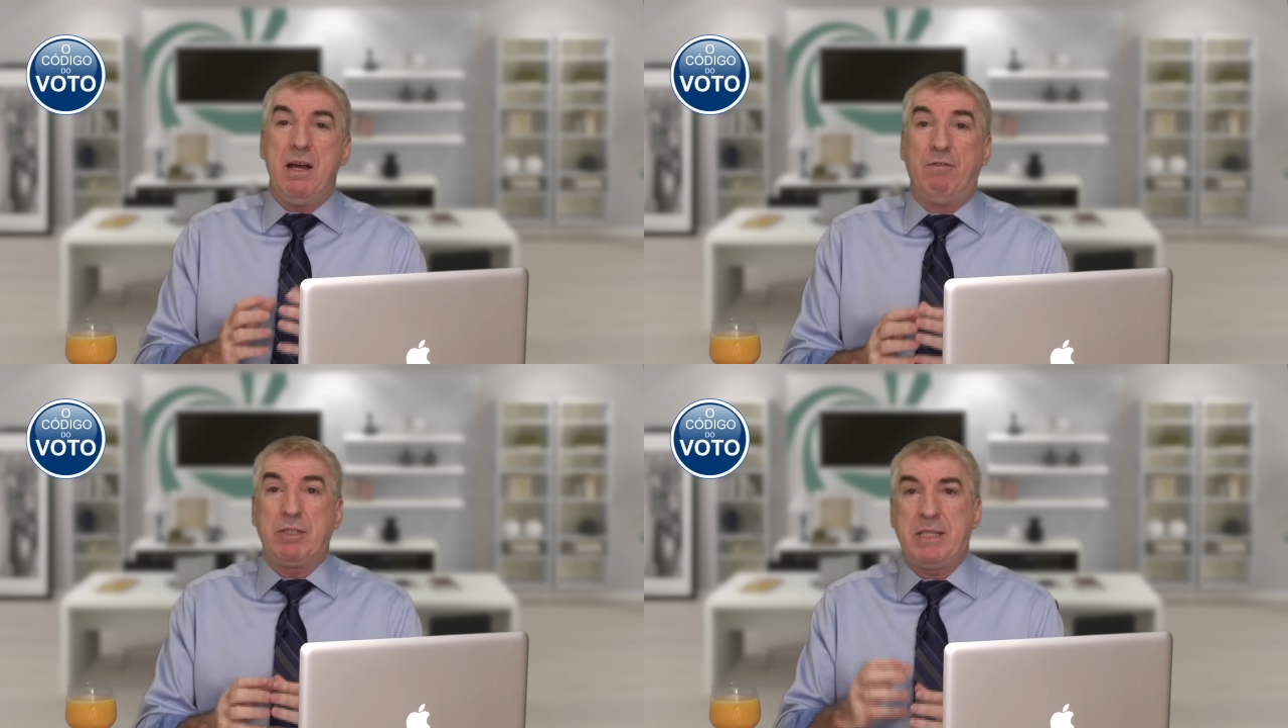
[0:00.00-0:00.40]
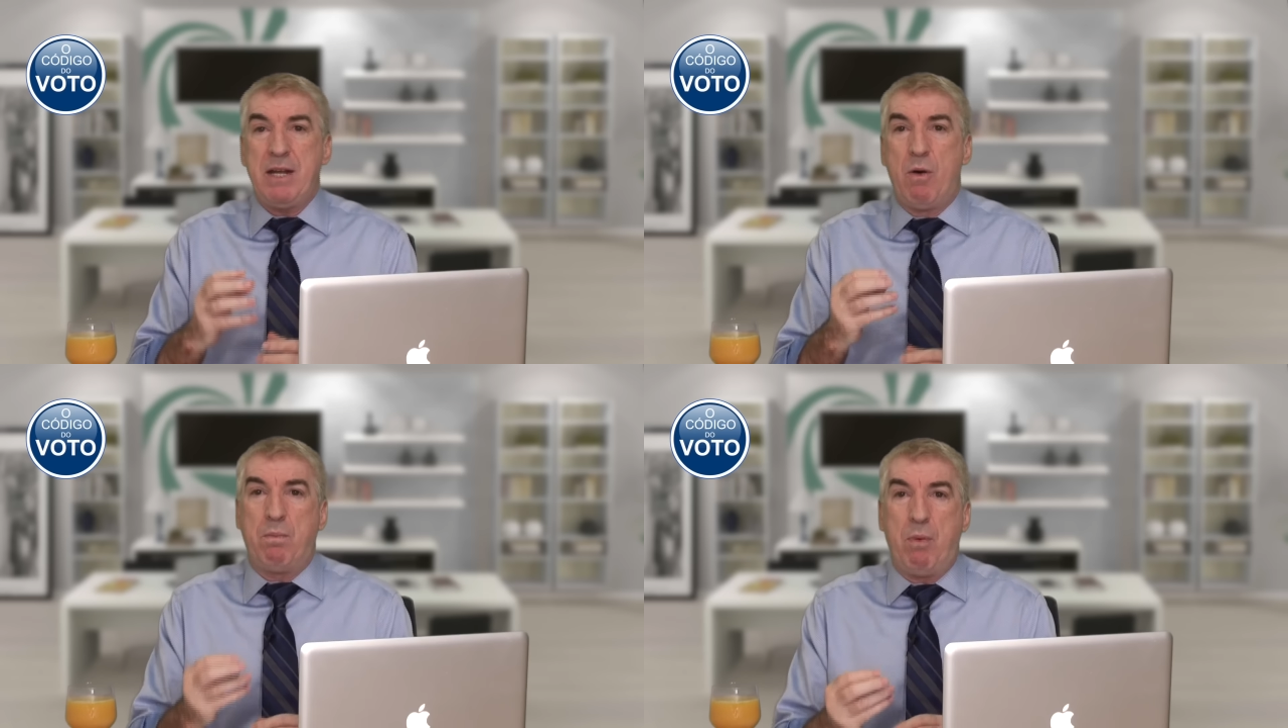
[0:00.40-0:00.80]
Você
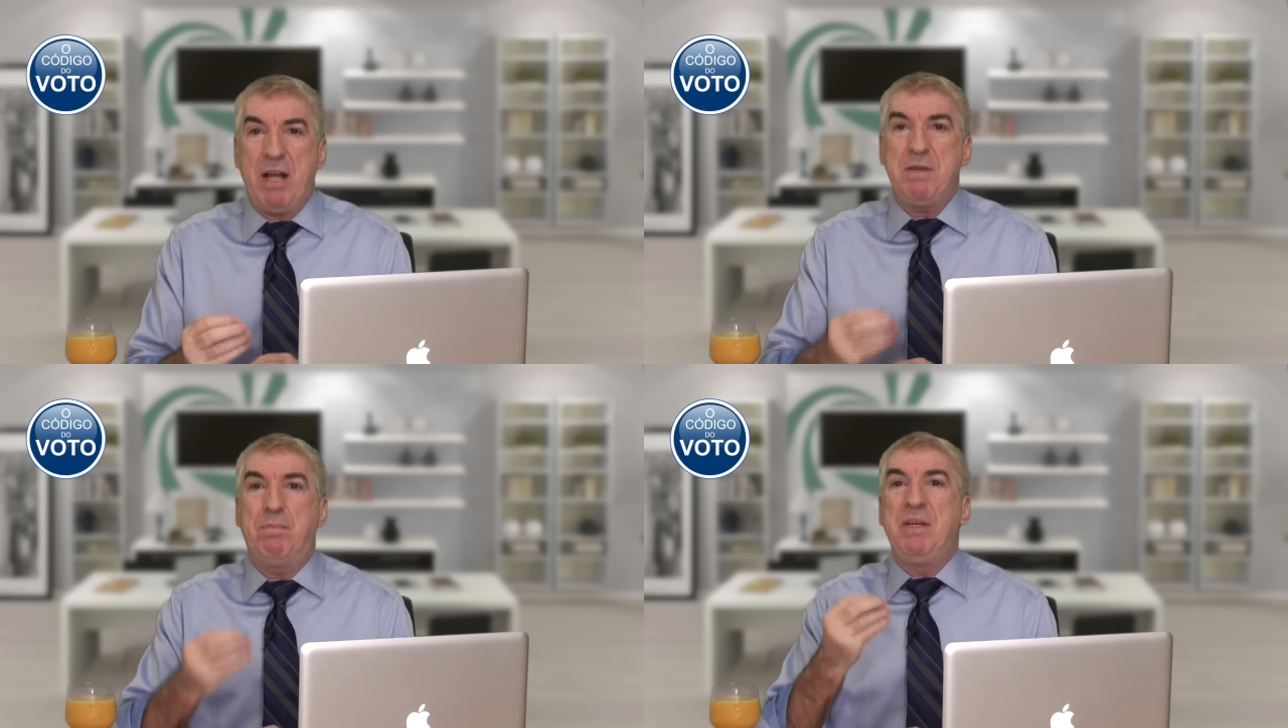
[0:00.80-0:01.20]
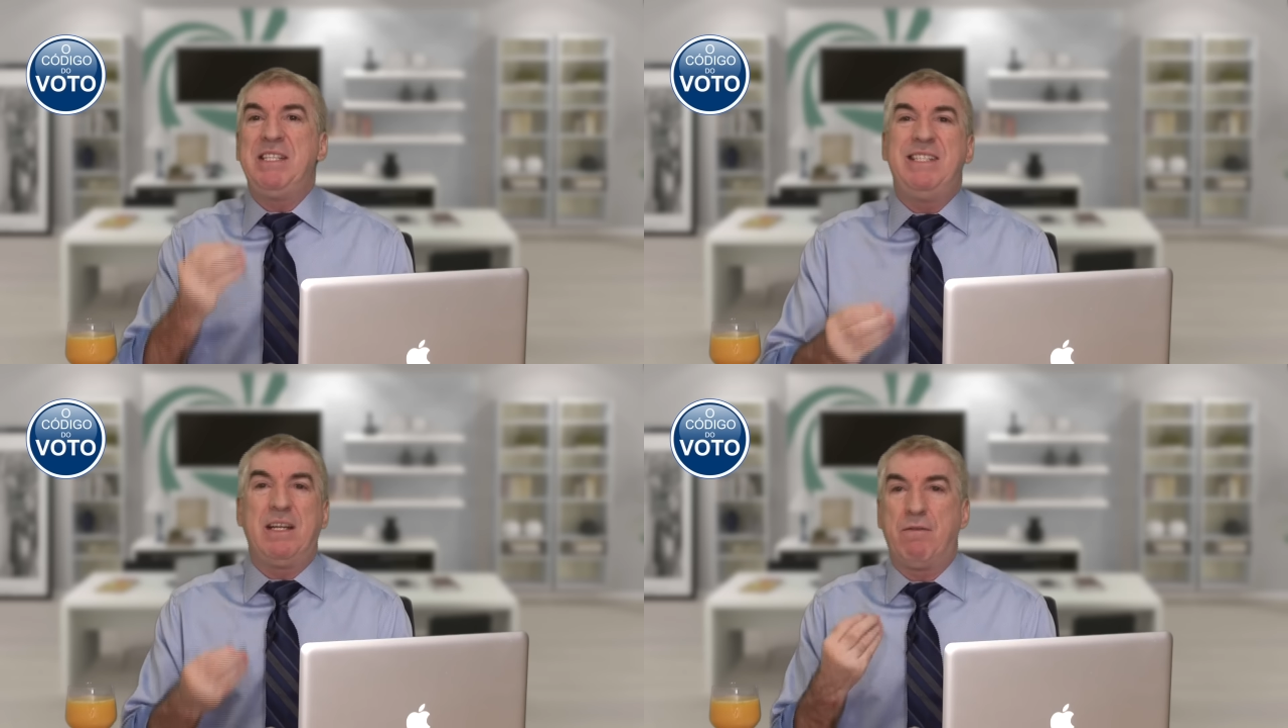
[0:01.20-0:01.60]
não pode
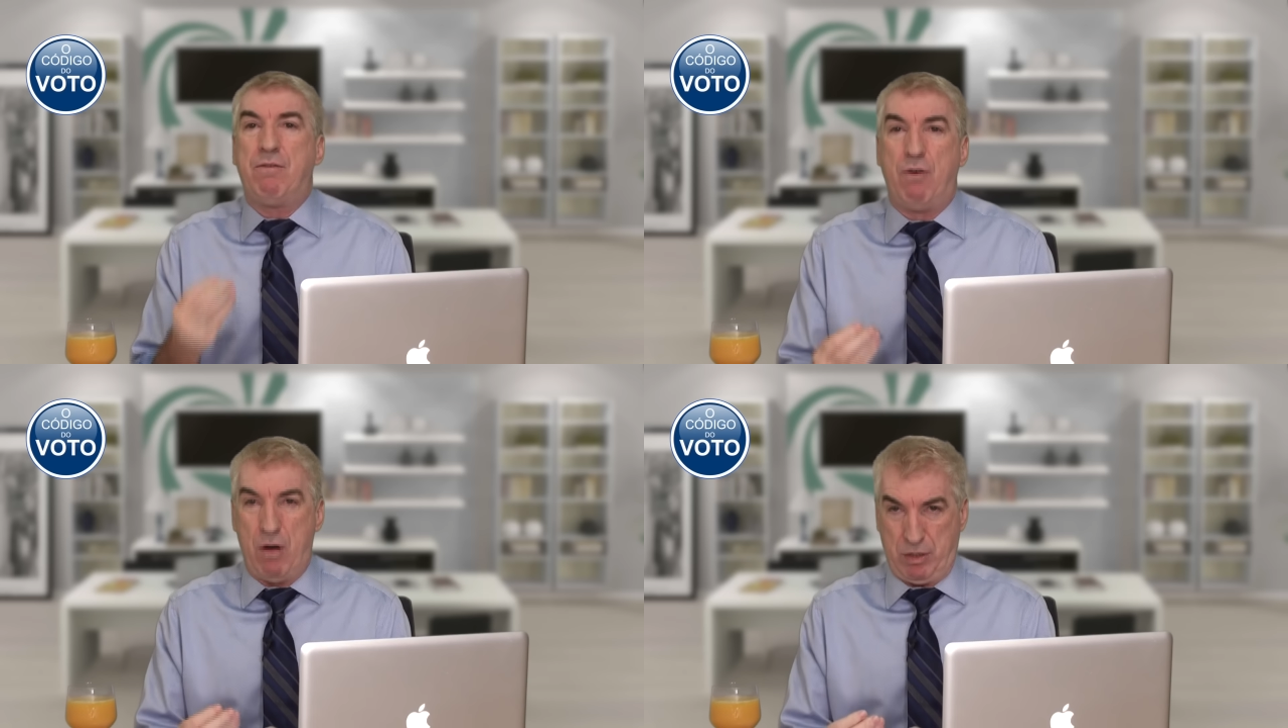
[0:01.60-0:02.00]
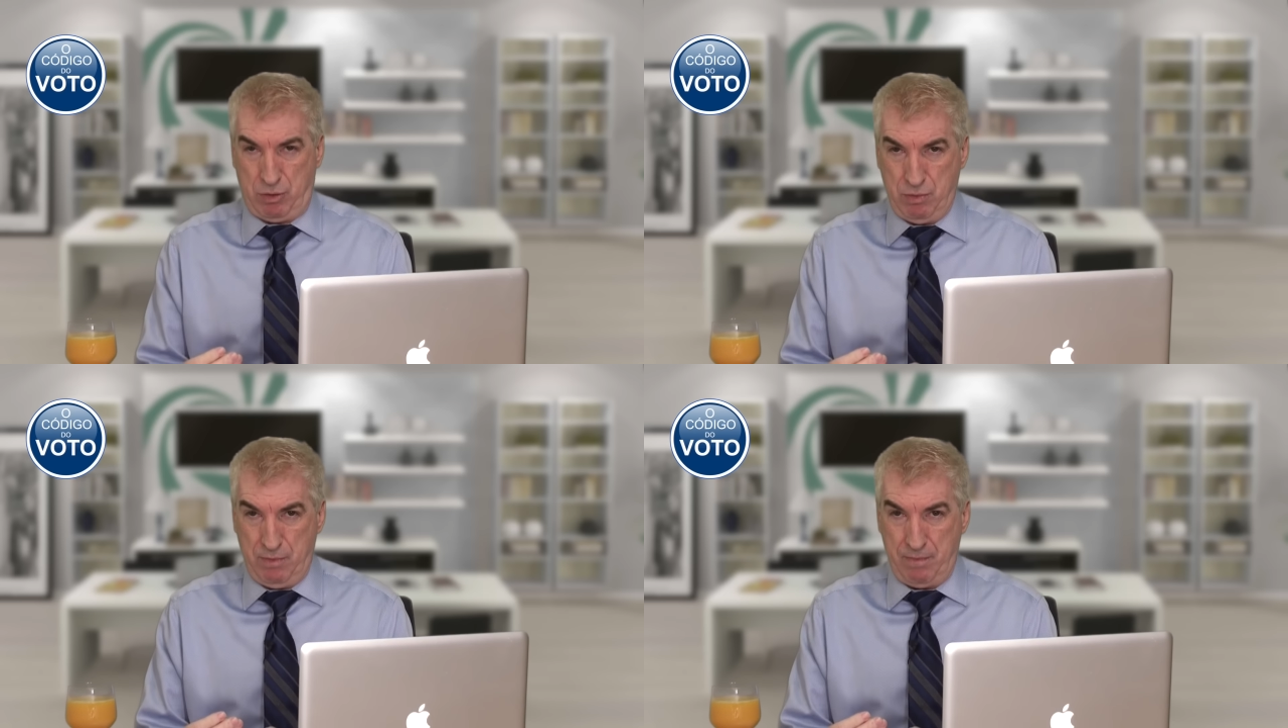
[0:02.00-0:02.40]
pedir
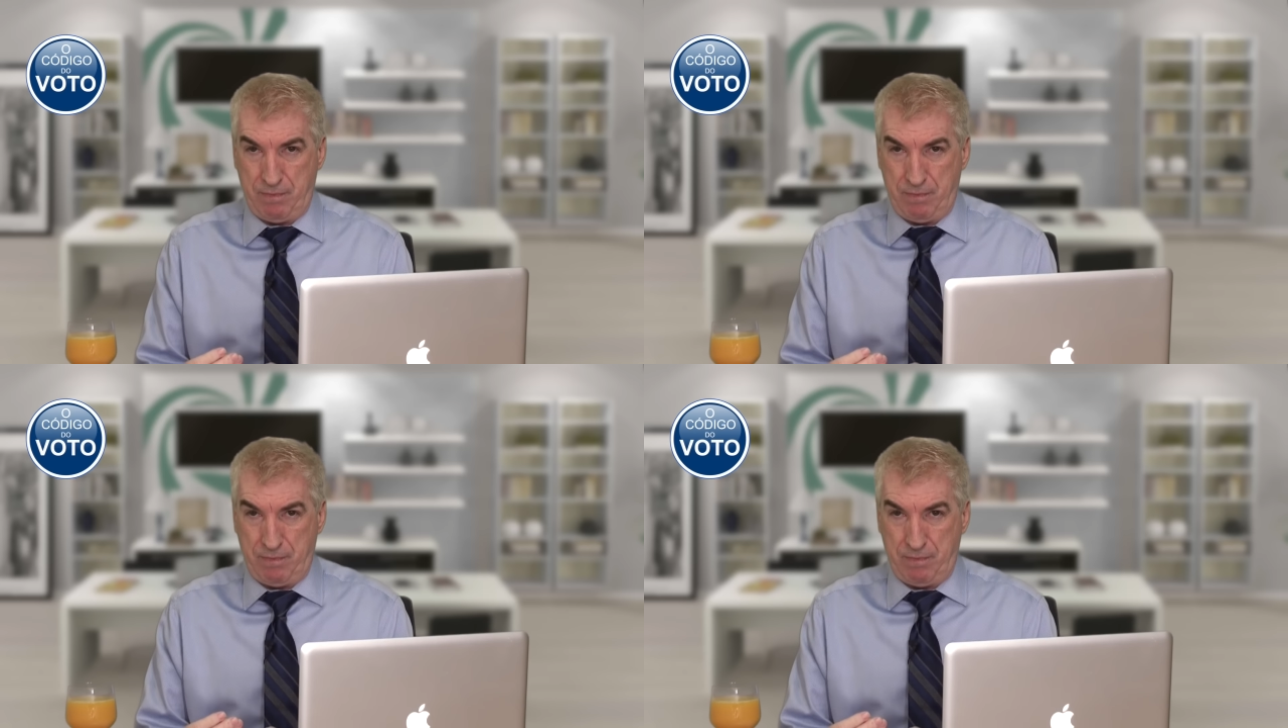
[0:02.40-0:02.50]
voto.